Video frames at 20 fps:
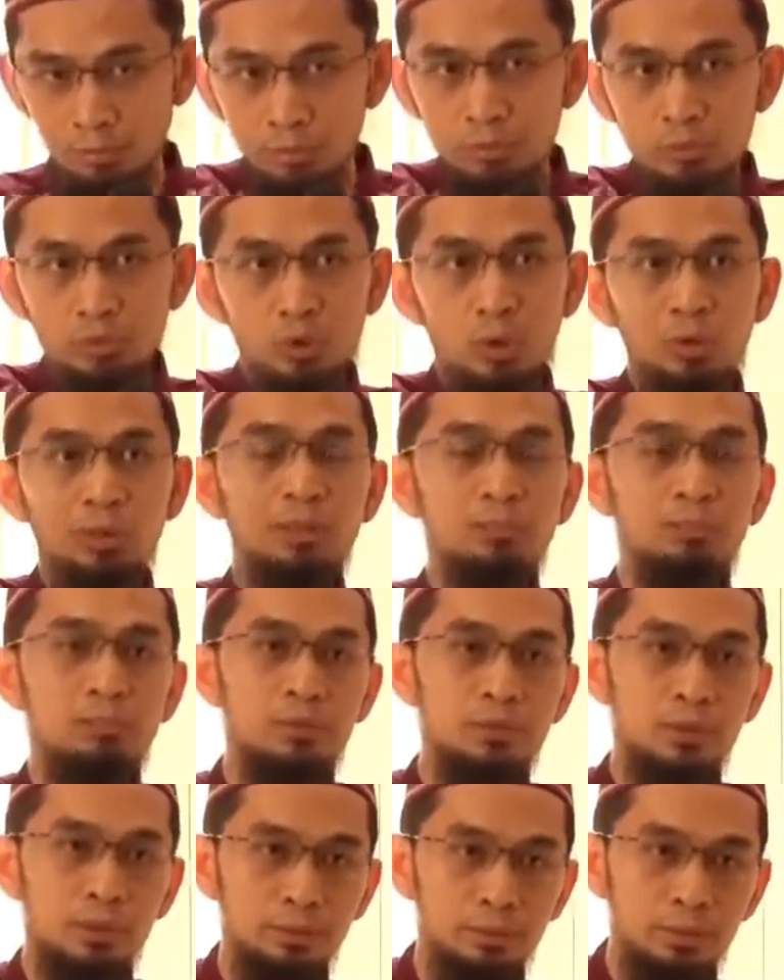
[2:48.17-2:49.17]
Ibu sholat
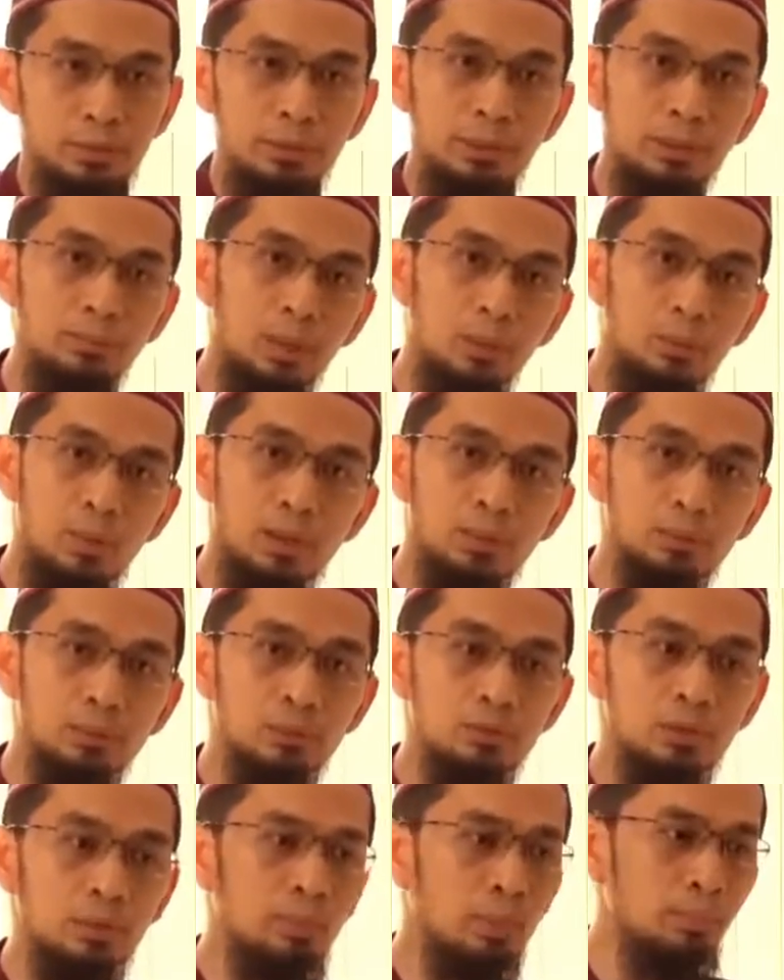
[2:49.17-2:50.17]
misalnya, lima waktu
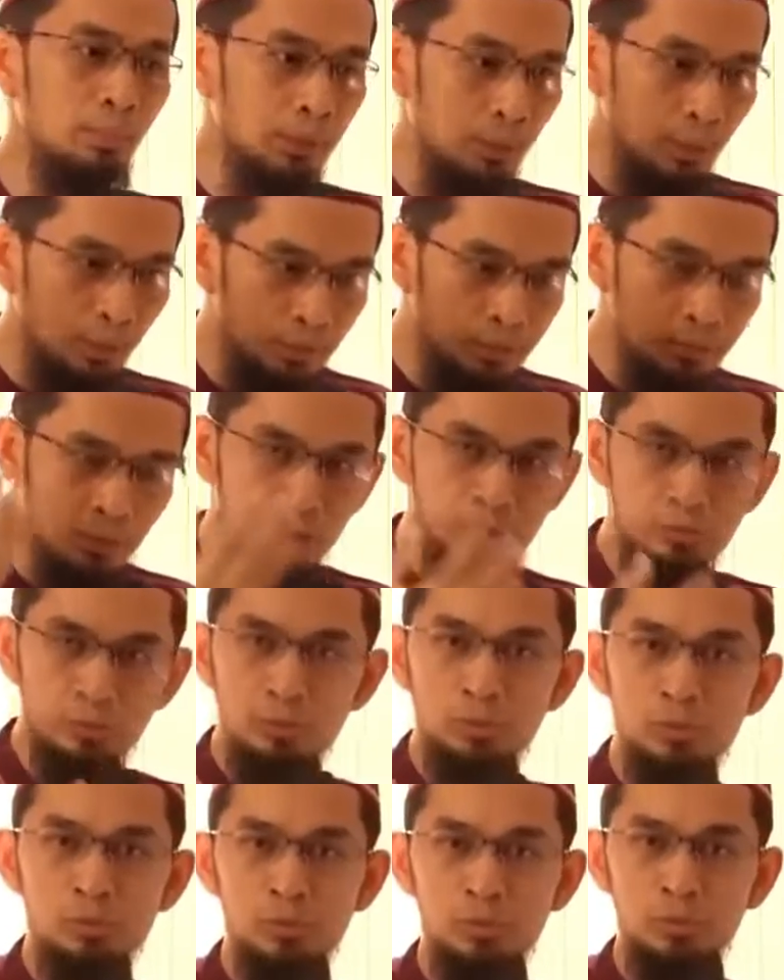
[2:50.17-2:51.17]
sampai menangis
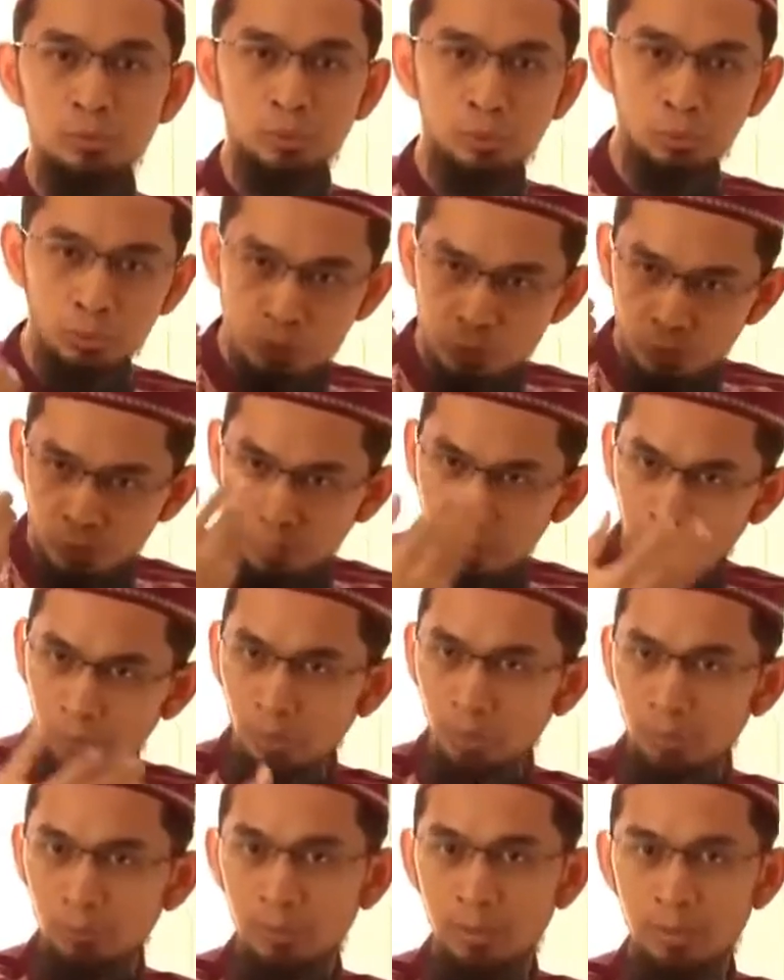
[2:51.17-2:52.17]
terseduh-seduh, khusyunya
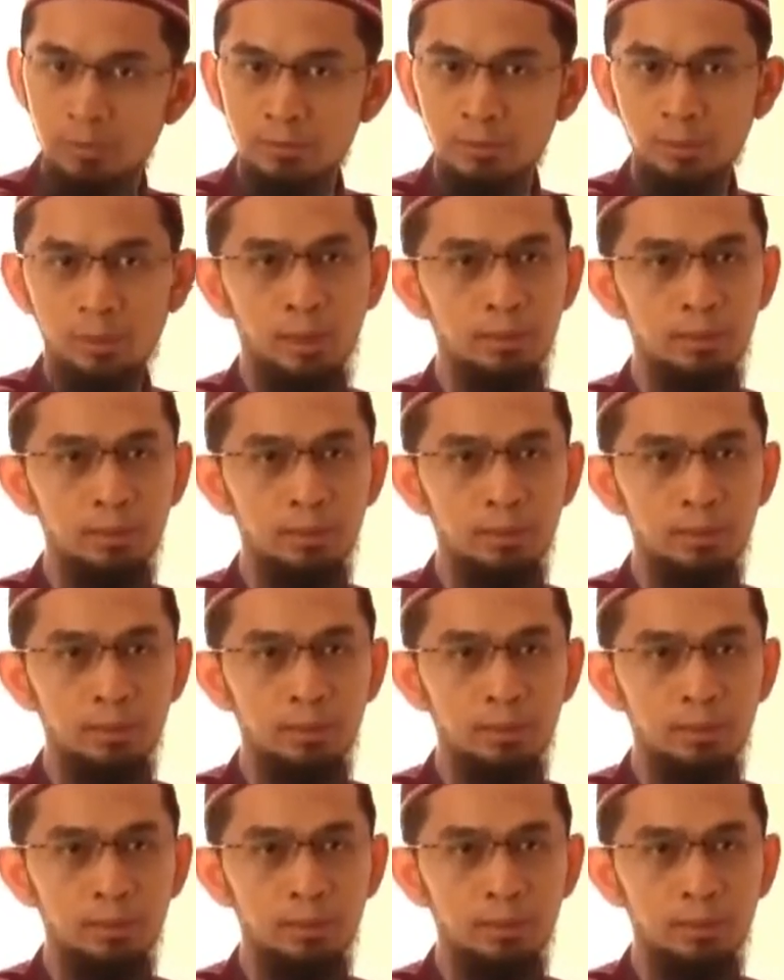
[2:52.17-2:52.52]
luar biasa.